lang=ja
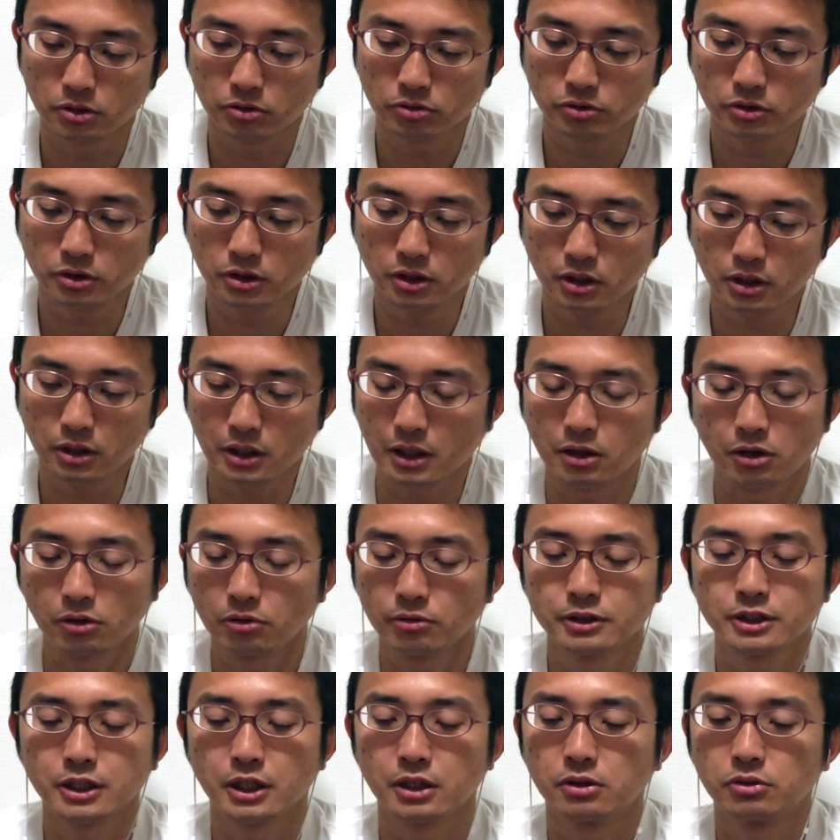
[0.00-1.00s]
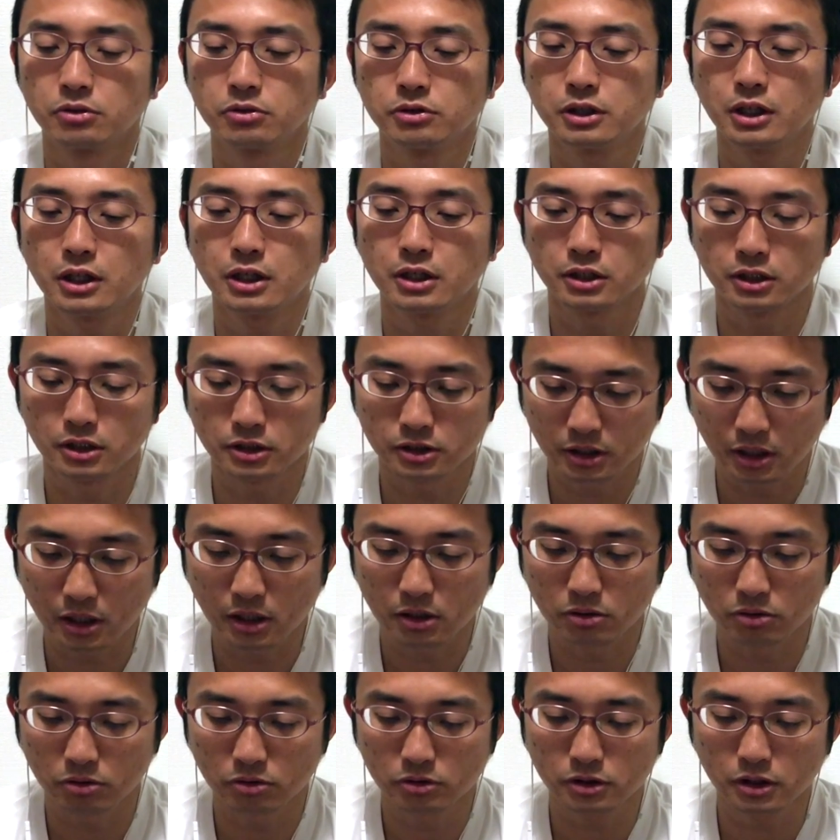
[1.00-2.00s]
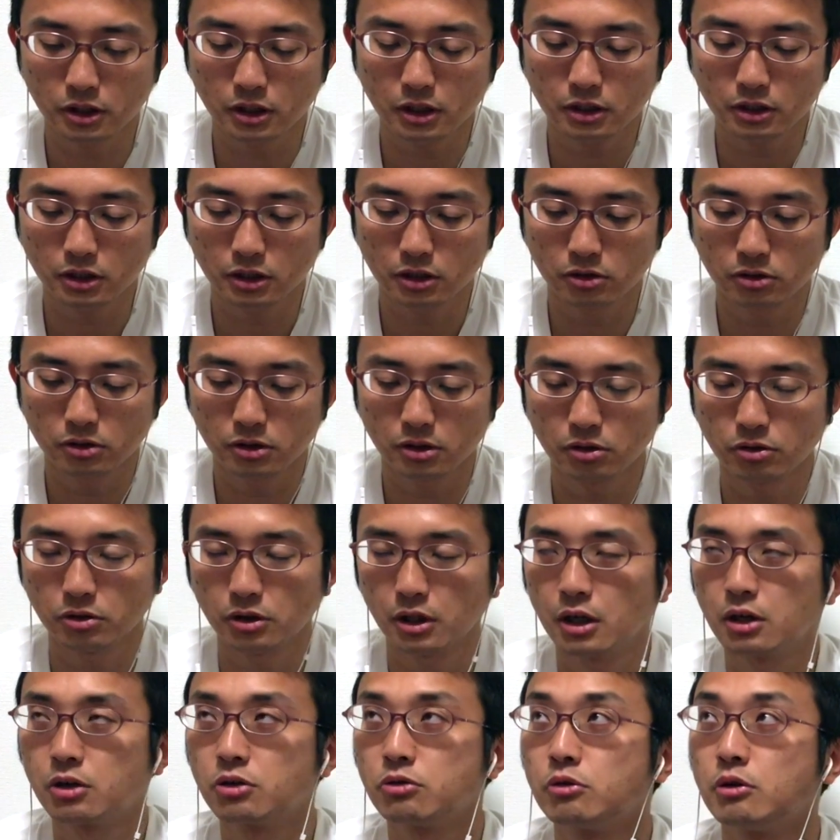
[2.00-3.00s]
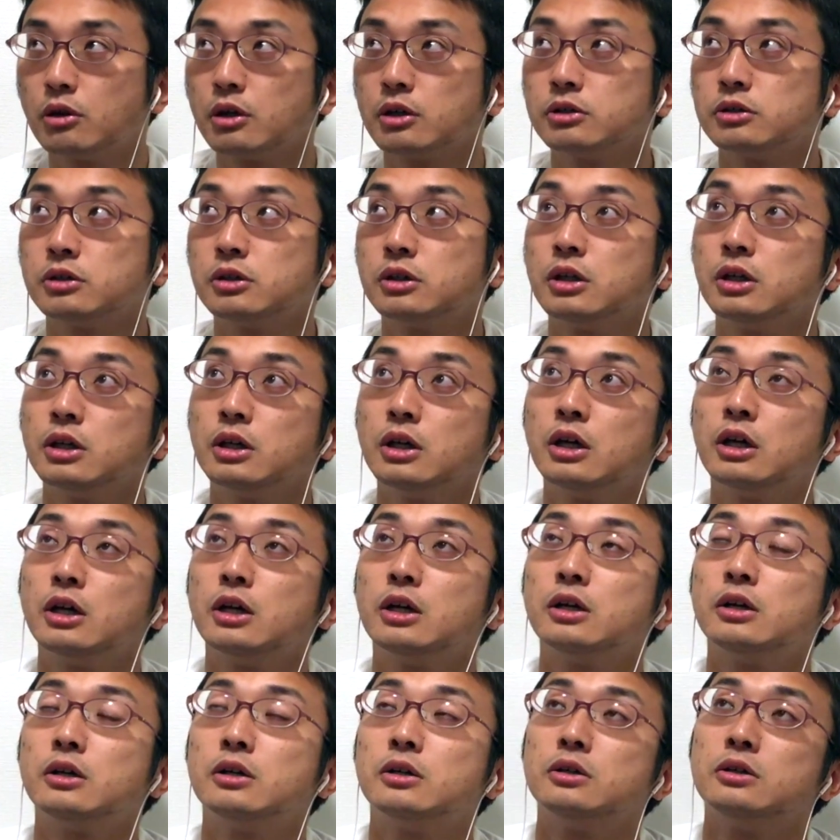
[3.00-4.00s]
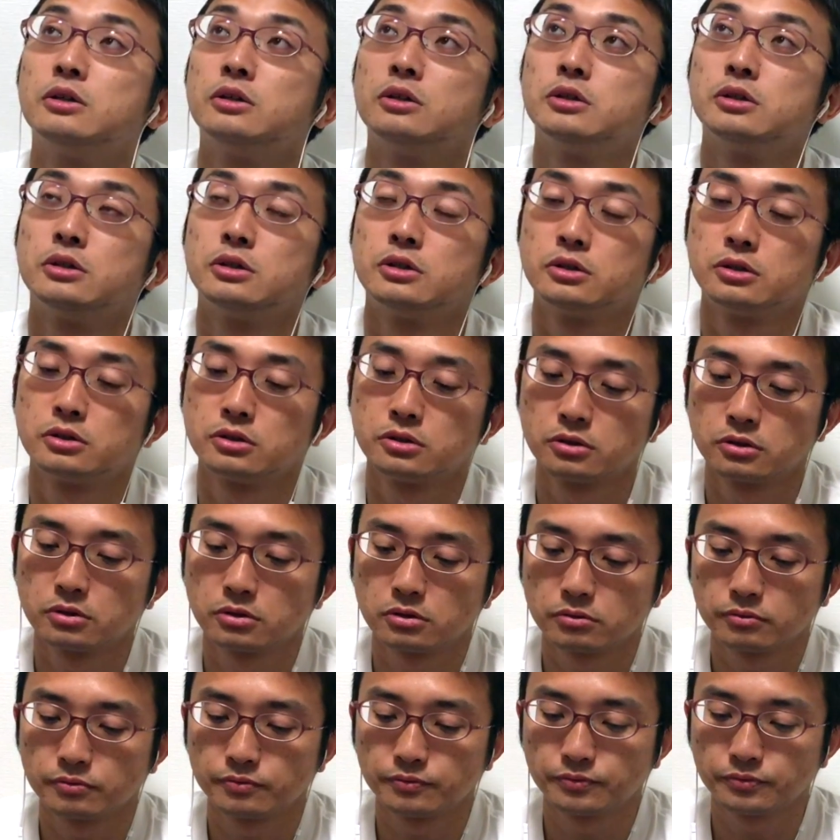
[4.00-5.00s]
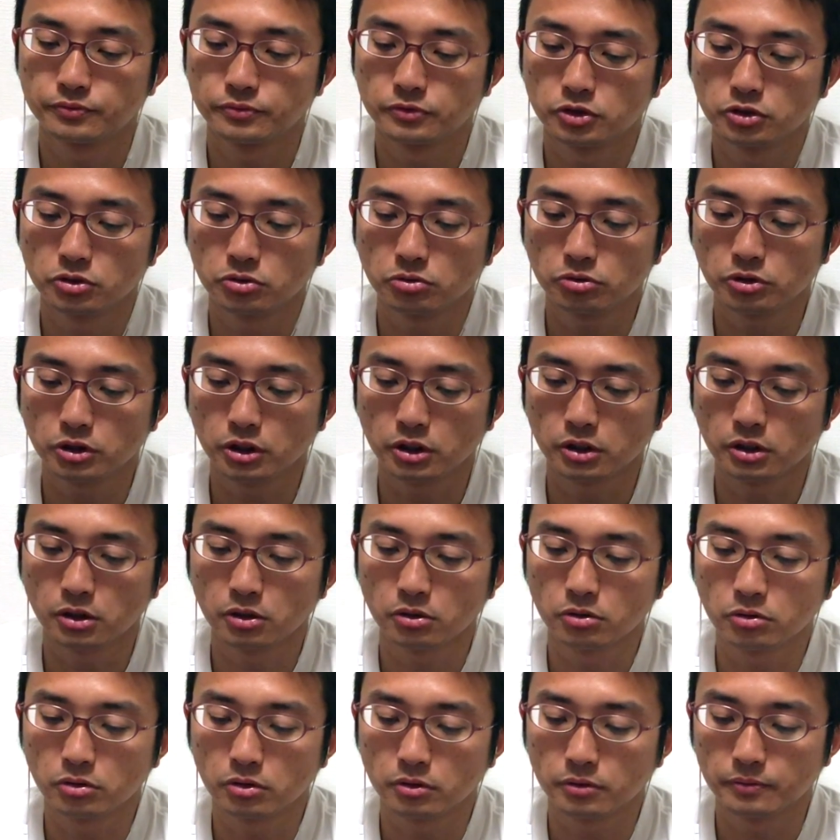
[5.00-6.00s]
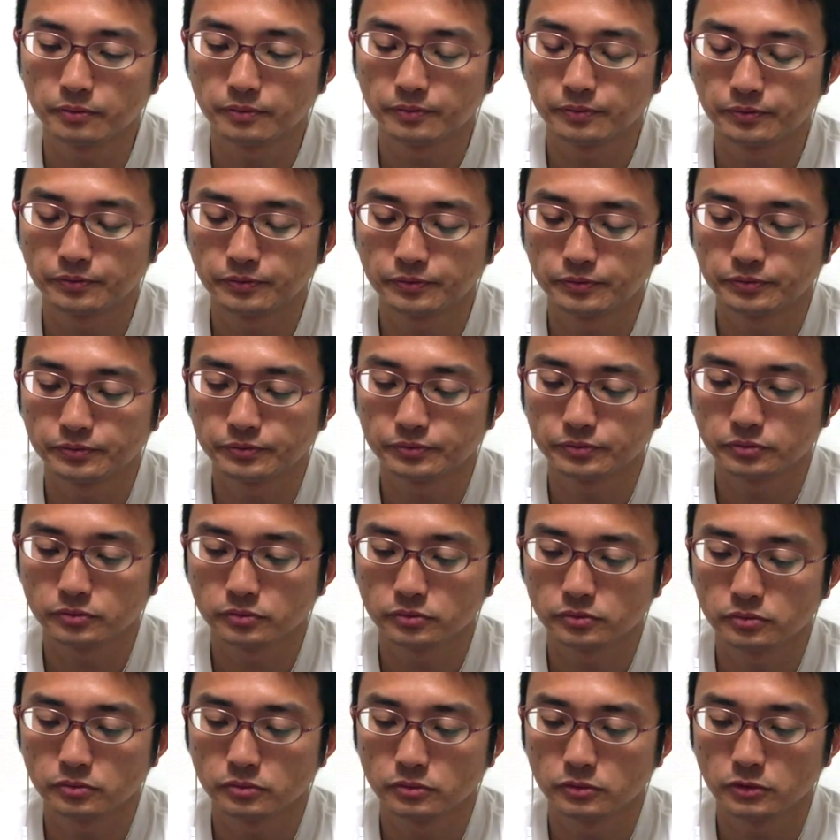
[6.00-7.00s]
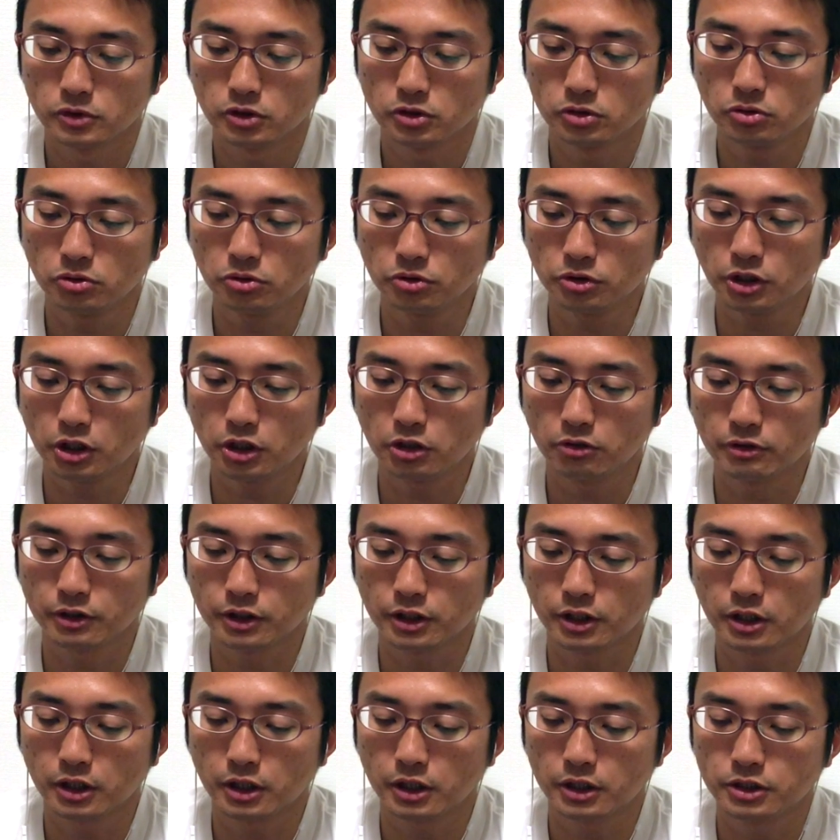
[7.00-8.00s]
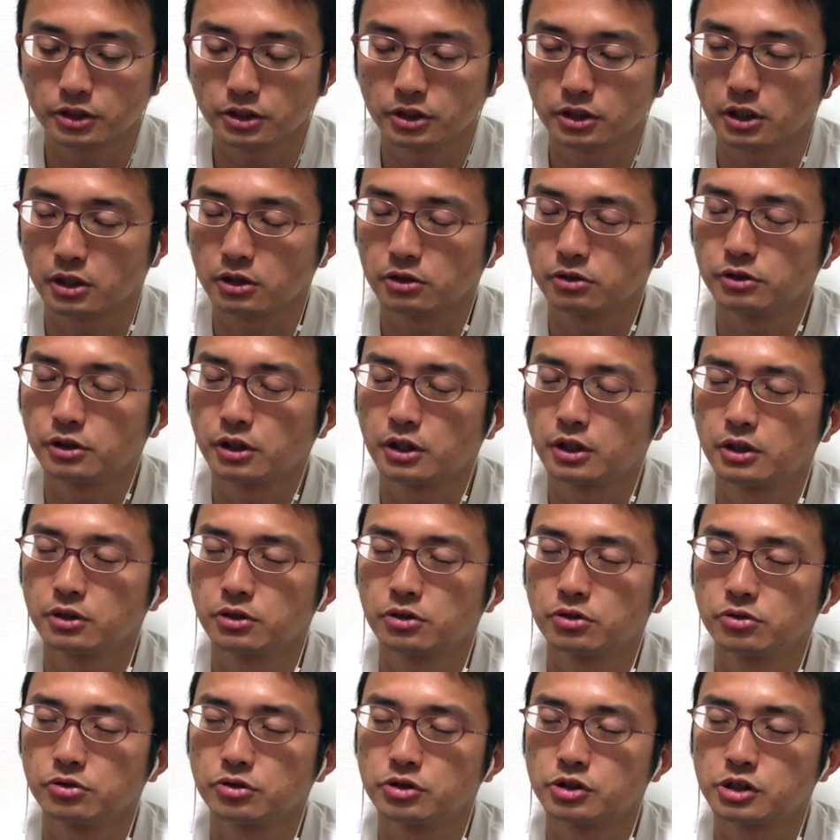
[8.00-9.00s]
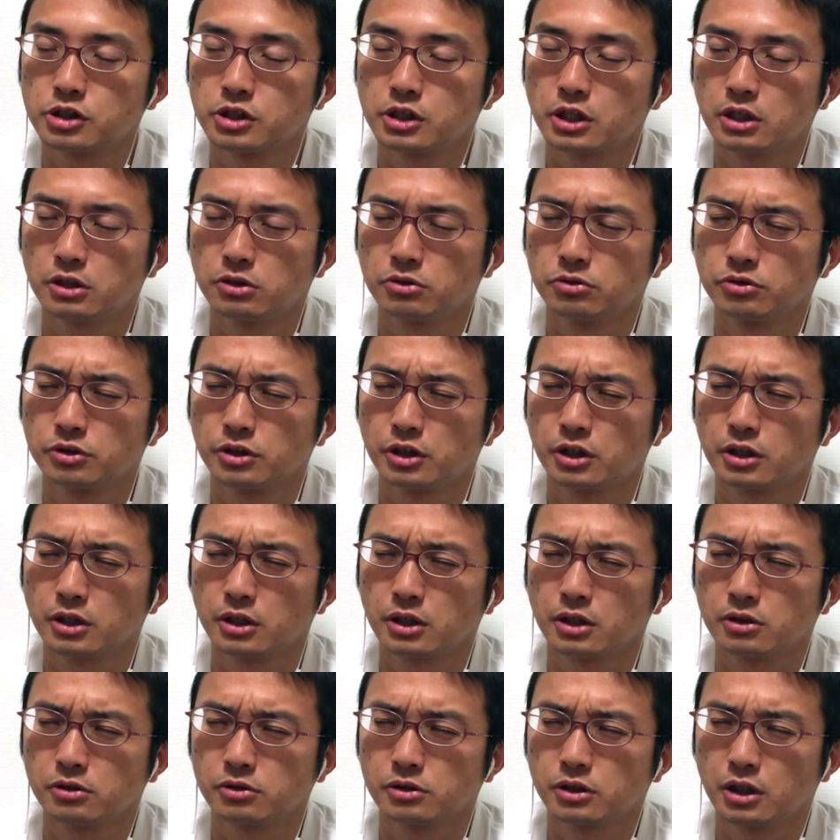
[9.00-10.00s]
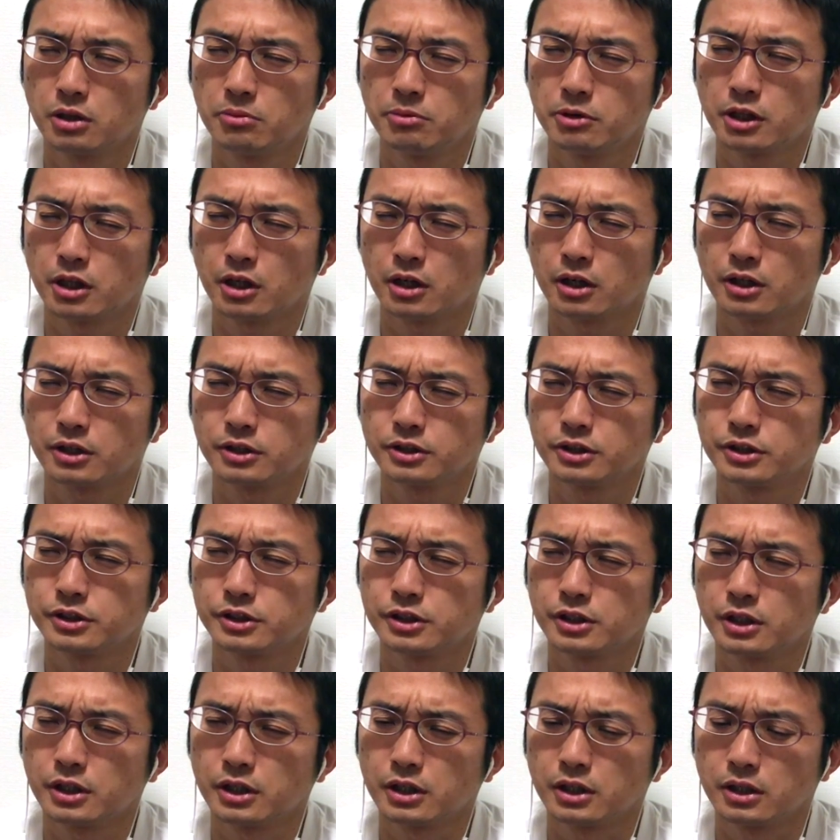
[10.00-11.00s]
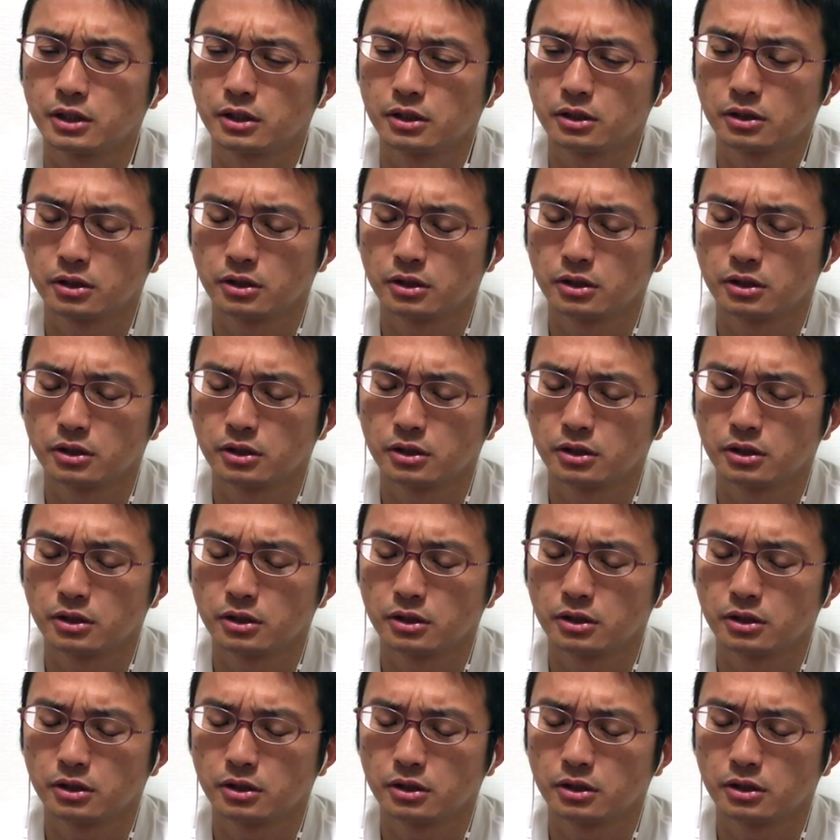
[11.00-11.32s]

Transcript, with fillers: 4七、あ、ごめんなさい、6七銀ですね。6七銀っていう手が怖くて、うん、どうなんだろう。同金は7八角、7九飛車、6七角成みたいな感じですね。